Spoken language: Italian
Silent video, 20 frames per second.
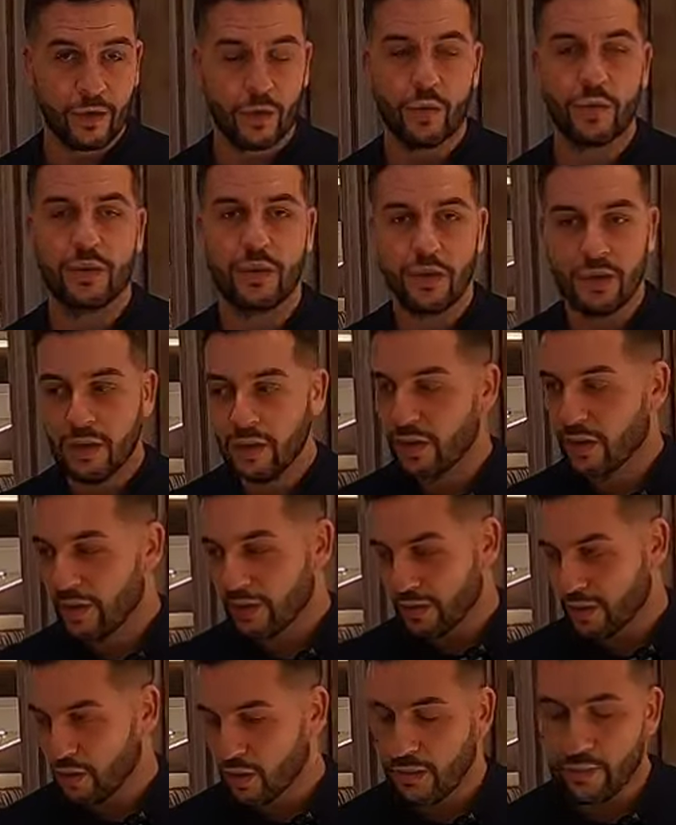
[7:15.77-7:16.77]
Quindi
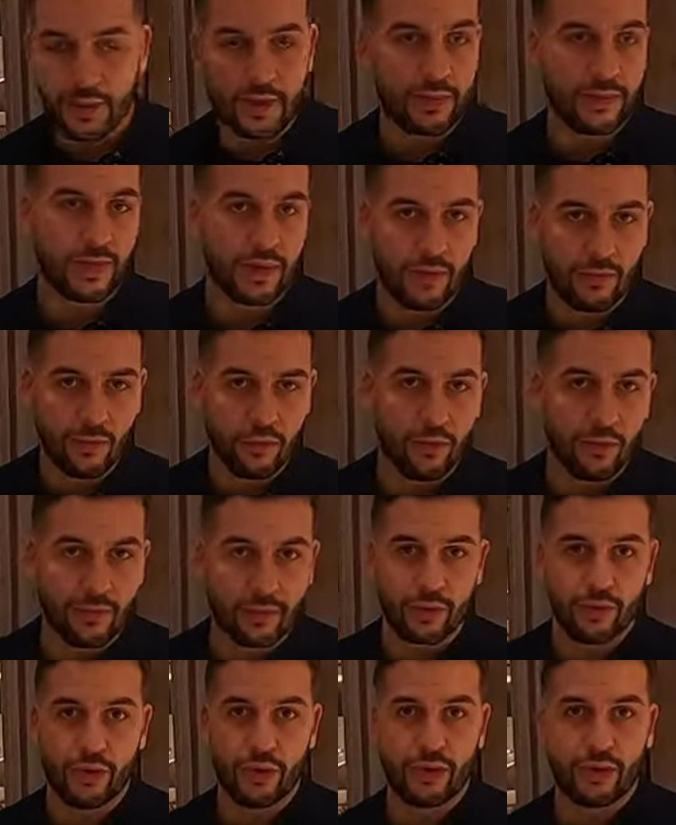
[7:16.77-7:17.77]
sicuramente parliamo di un
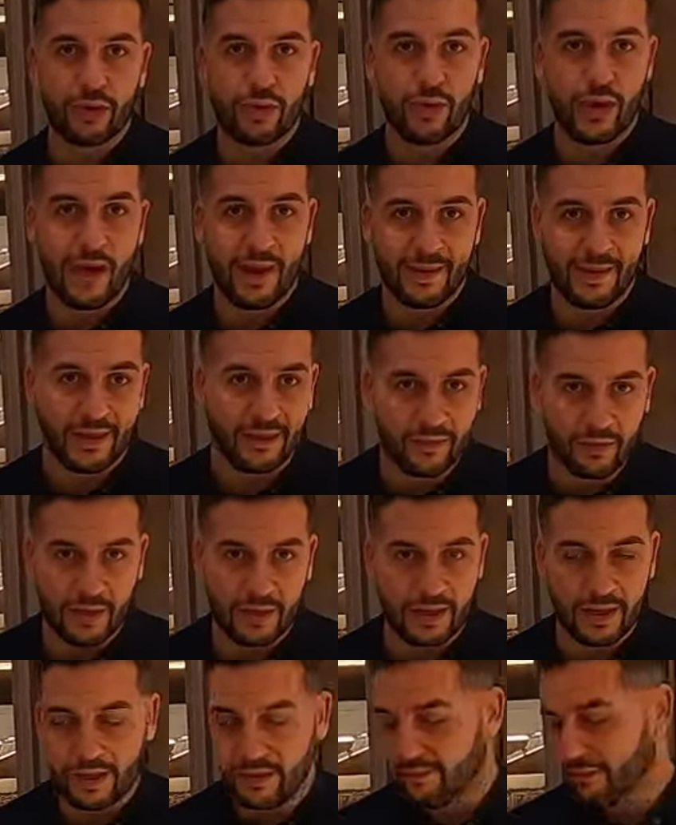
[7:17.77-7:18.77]
prodotto adatto
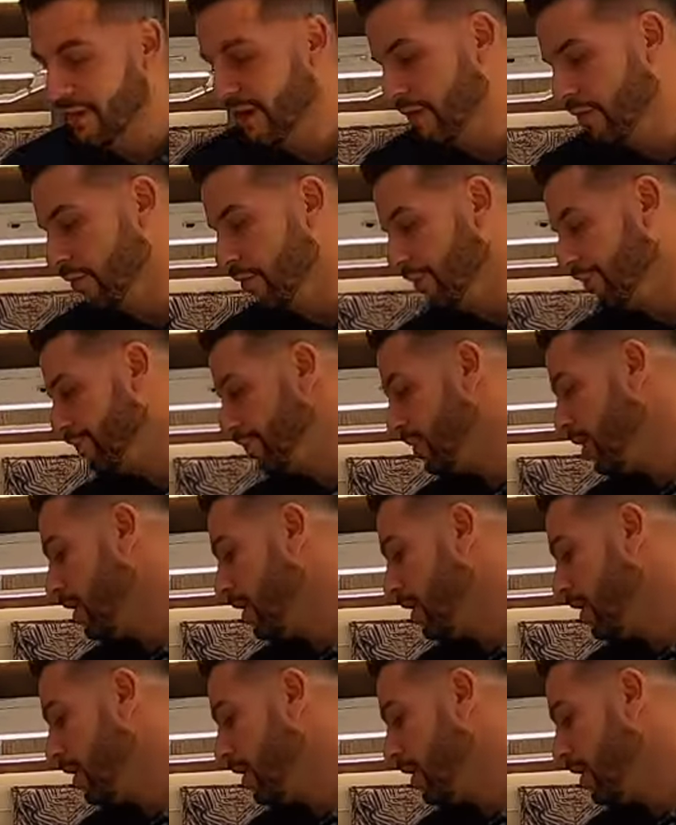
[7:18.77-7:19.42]
anche all'inverno.